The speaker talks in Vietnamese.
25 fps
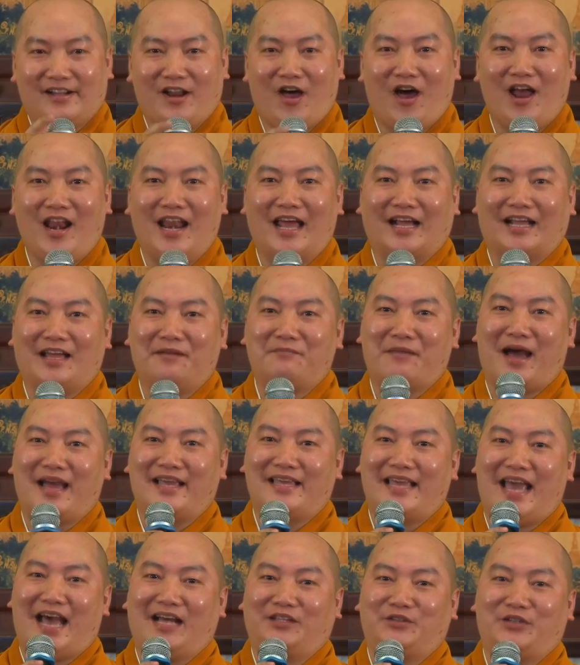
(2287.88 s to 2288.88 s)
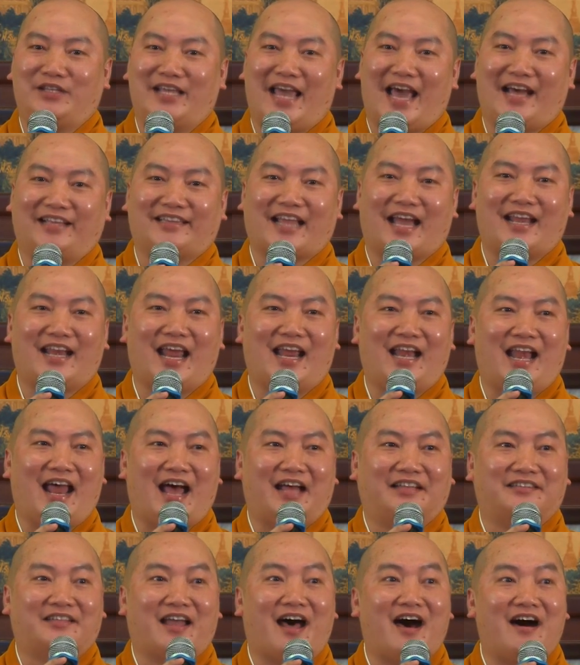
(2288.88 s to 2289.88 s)
Đó là cái bài giảng tôi giảng tại đây
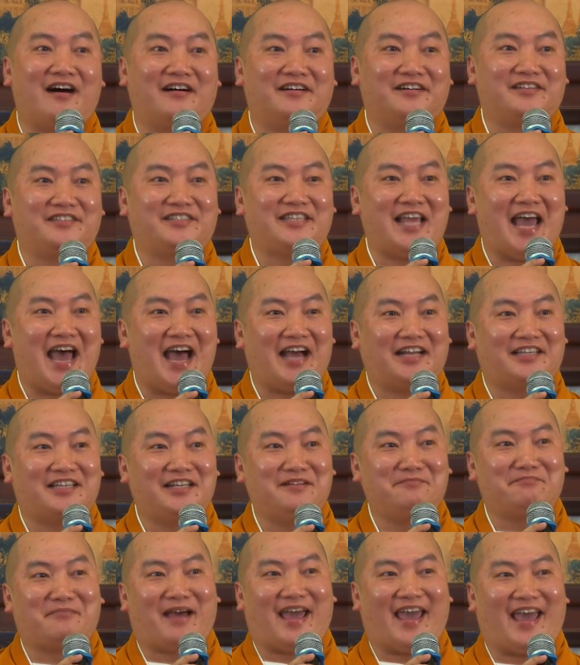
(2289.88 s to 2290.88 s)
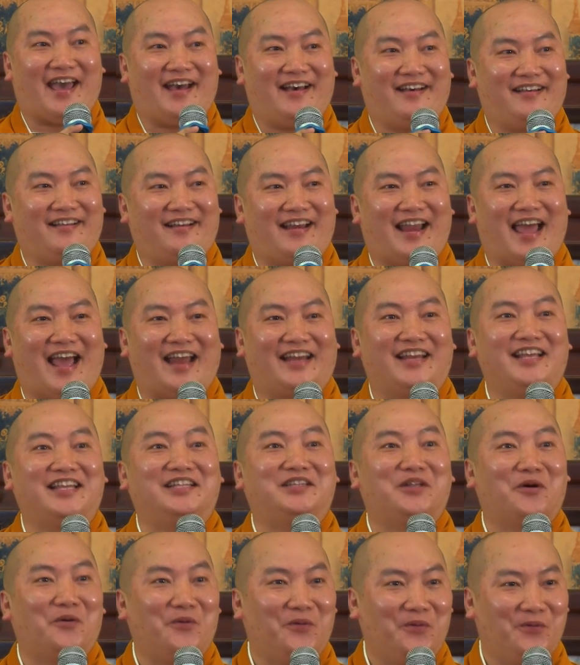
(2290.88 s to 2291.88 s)
là thờ cha kính mẹ hơn là đi
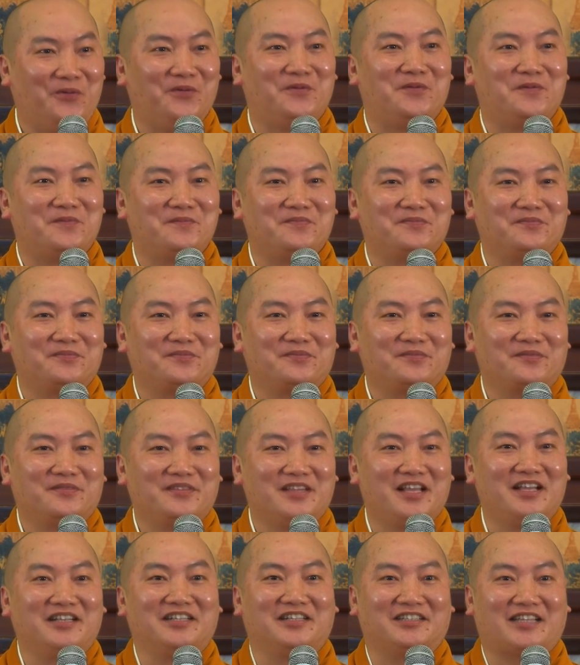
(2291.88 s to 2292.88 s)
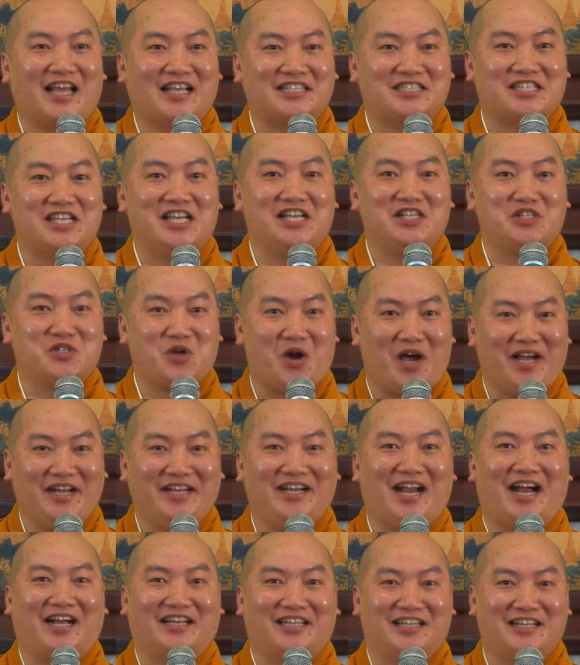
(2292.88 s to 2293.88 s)
tu, để người ta xỉa
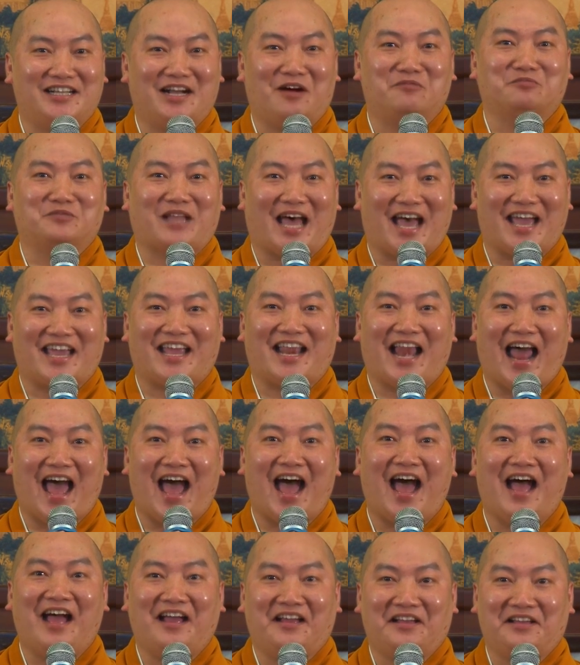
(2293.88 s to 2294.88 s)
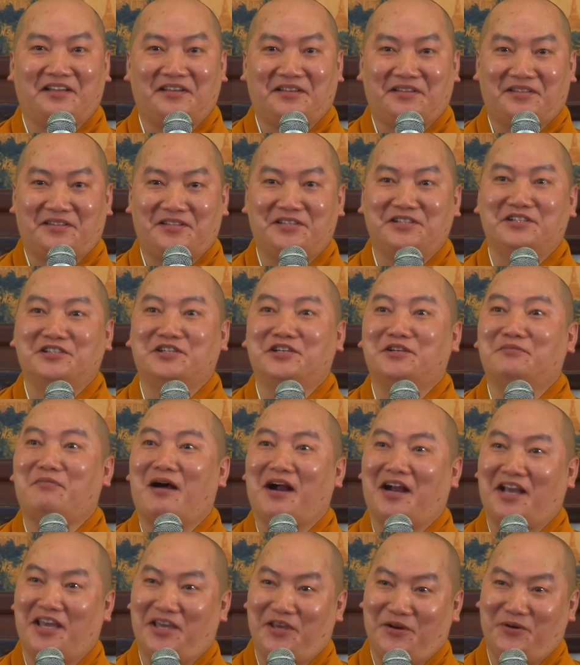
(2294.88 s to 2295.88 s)
xoáy rằng những ông thầy là những người
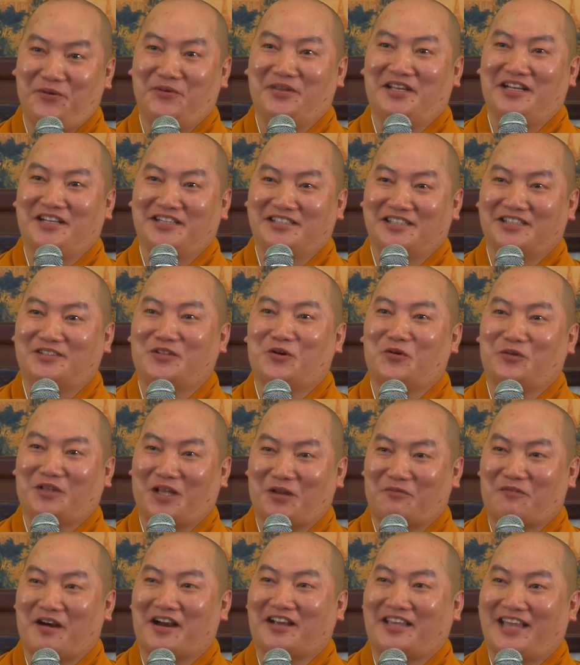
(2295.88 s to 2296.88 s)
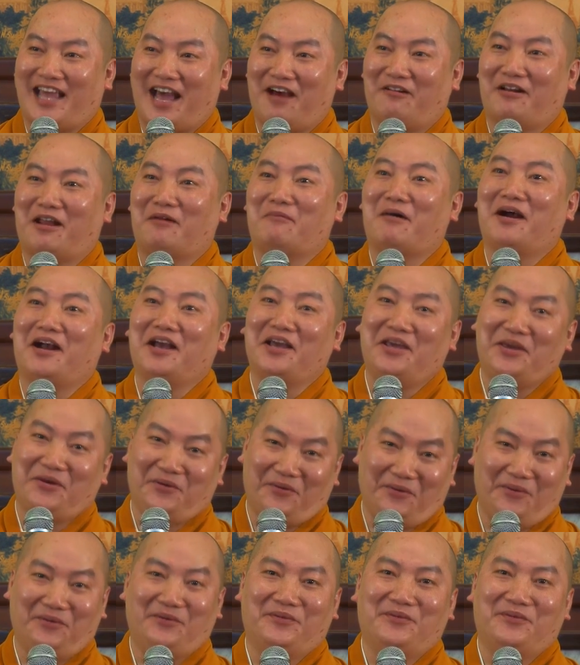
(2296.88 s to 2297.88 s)
bất hiếu, những người tu theo Phật giáo là bất hiếu.